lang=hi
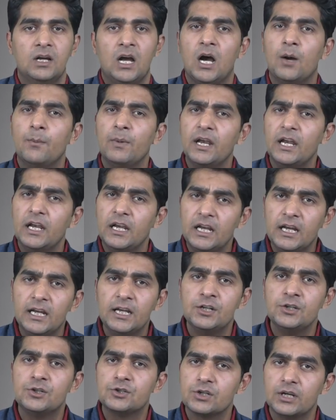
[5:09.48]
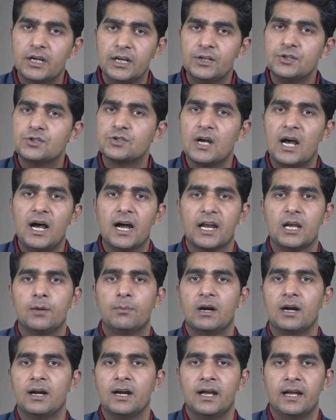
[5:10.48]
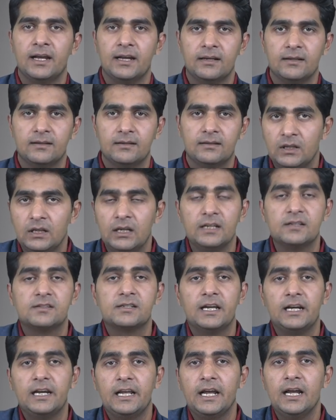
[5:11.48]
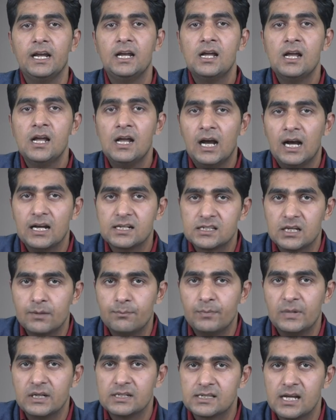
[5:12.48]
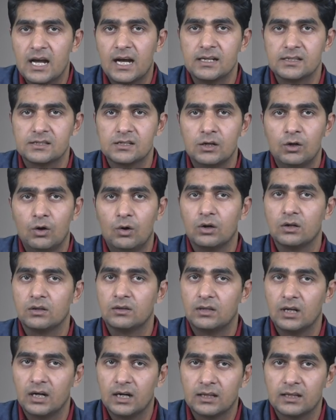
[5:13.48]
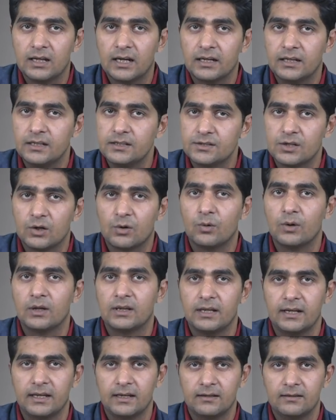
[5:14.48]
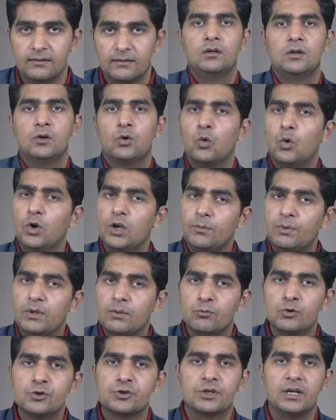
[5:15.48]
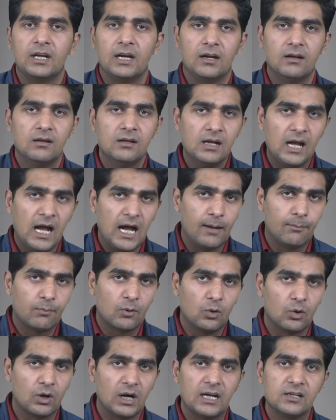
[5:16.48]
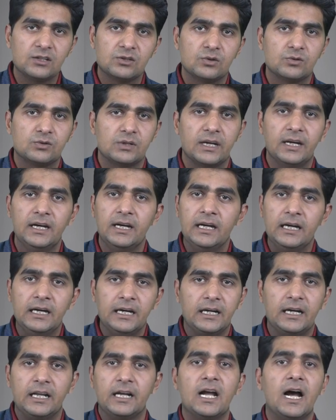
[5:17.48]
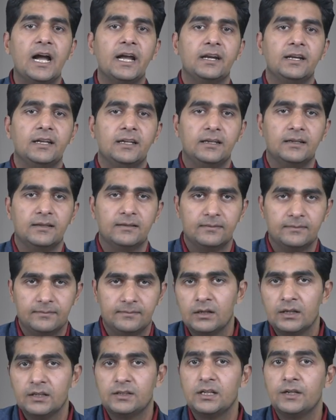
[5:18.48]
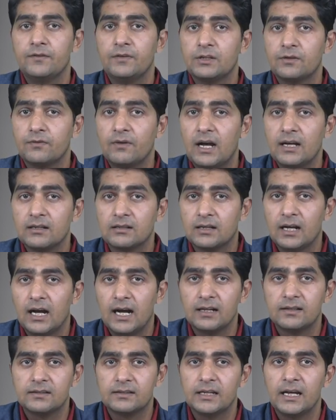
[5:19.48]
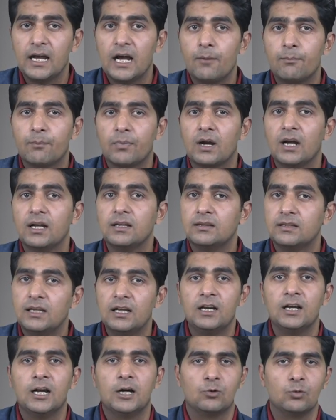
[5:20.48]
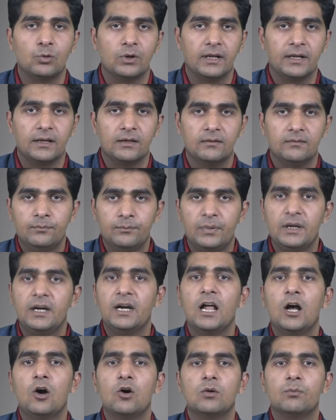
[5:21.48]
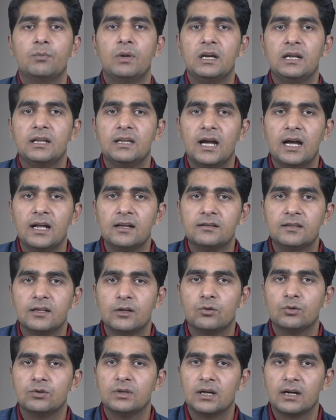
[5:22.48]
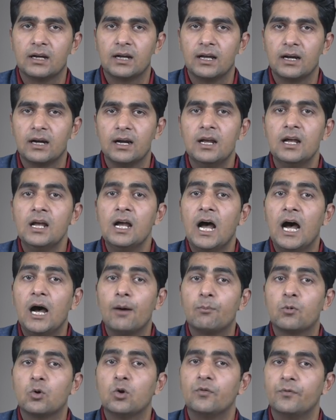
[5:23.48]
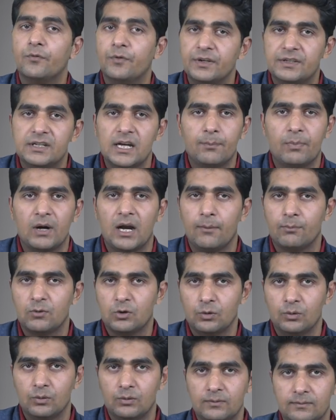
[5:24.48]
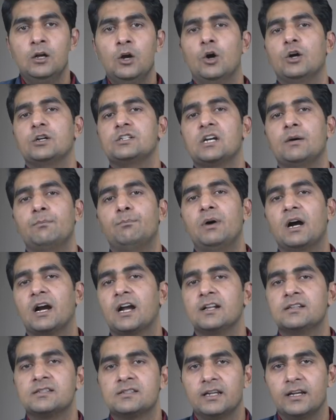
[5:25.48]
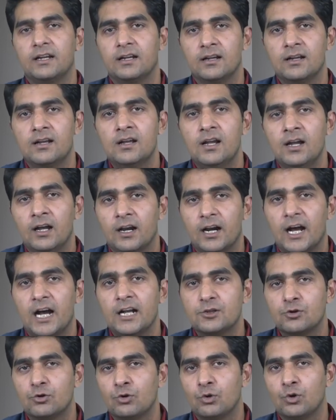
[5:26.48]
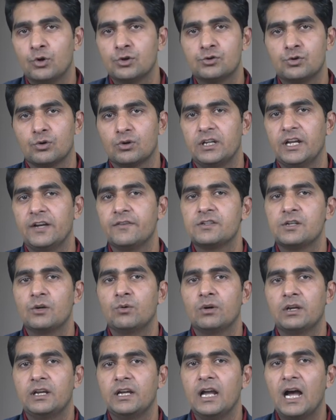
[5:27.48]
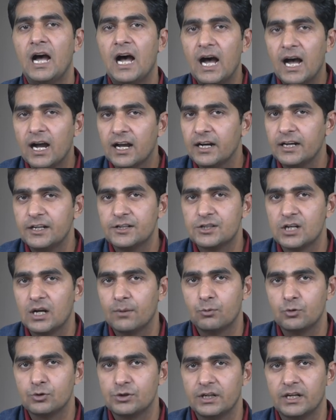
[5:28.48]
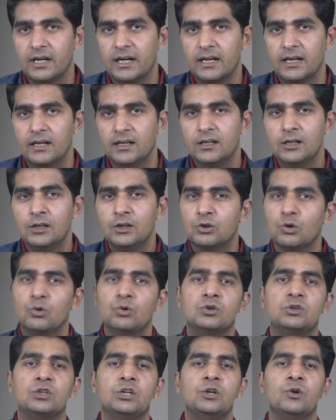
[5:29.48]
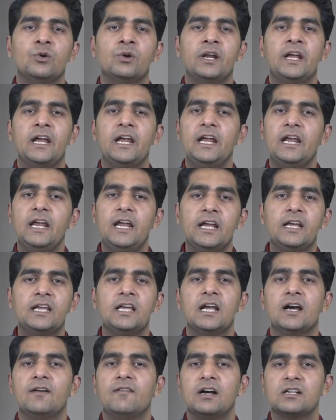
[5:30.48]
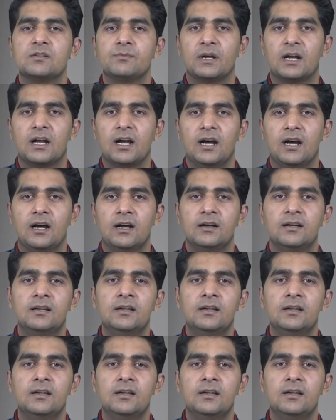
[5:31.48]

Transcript: हमें इंच इंच आगे बढ़ना है इसके लिए असम्य साहस और दृढ़ता की ज़रूरत है कोई भी मुश्किल आपको रास्तों से डिगाए नहीं किसी विश्वासघात से आपका दिल ना टूटे पीड़ा और बलिदान से गुजर कर आपको विजय प्राप्त हो और जब भगत सिंह राजगुरु और सुखदेव से उनकी आखिरी इच्छा पूछी गई तो उन तीनों ने एक ही आवाज़ में कहा